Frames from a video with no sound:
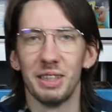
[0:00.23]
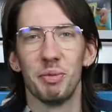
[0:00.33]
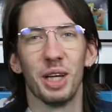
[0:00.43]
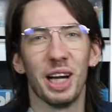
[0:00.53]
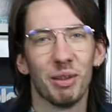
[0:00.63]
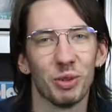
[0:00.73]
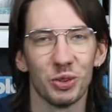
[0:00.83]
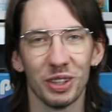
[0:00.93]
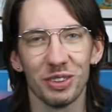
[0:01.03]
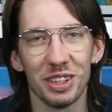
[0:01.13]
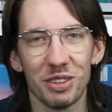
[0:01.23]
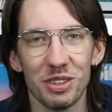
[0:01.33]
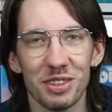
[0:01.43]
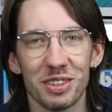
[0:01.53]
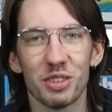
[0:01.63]
Eh bien, bonjour à toutes et à
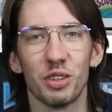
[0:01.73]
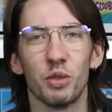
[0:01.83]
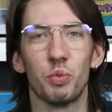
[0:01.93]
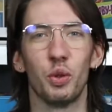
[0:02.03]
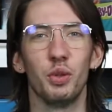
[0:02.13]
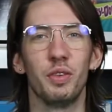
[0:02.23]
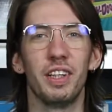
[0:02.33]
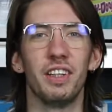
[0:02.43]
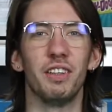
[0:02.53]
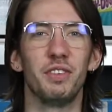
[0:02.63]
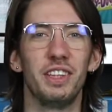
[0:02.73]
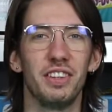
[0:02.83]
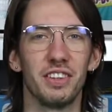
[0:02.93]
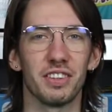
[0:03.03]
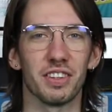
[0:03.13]
tous, on se retrouve pour une nouvelle
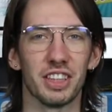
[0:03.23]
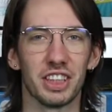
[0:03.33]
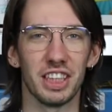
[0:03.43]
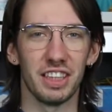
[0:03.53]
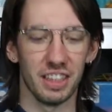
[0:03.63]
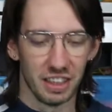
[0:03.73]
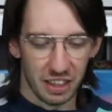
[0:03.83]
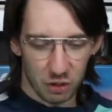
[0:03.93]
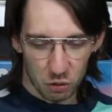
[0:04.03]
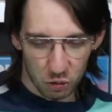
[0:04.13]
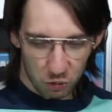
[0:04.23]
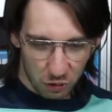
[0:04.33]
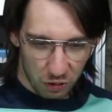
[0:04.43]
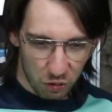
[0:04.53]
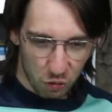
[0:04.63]
vidéo sur la chaîne.
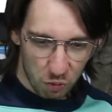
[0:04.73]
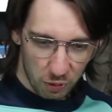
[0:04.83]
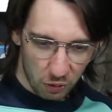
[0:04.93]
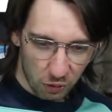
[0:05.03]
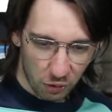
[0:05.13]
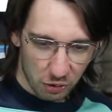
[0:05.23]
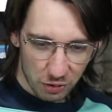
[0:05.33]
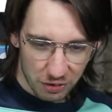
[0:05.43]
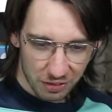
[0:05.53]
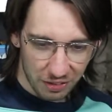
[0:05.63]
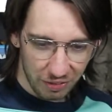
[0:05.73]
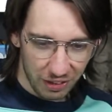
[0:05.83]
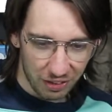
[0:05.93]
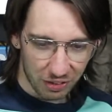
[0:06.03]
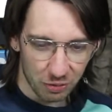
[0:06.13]
Aujourd'hui, le numéro
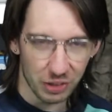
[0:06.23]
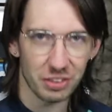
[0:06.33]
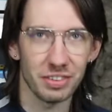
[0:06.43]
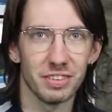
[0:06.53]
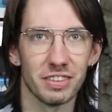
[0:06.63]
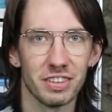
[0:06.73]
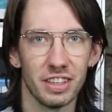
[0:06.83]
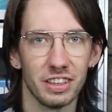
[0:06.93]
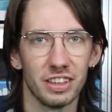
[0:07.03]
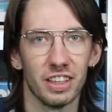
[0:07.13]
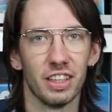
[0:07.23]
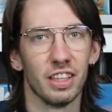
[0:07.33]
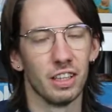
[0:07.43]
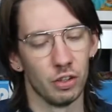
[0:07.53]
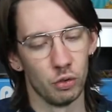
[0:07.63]
70305 euh,
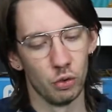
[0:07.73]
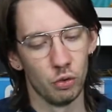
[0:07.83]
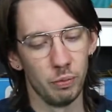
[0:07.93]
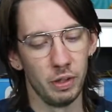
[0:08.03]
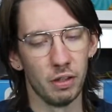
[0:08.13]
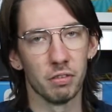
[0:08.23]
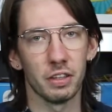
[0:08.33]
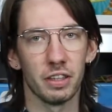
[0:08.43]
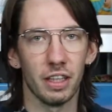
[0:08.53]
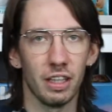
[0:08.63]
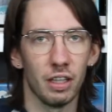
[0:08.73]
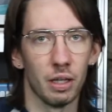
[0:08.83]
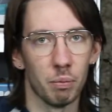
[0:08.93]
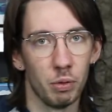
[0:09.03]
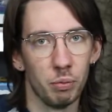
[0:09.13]
de 2021,
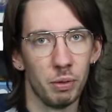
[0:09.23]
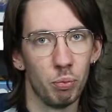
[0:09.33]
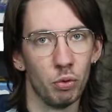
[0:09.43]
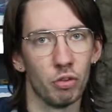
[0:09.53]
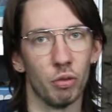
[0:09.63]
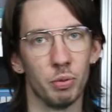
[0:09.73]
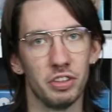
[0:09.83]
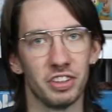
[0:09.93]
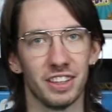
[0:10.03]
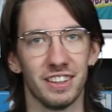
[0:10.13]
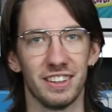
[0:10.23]
un Playmobil Plus, le policier.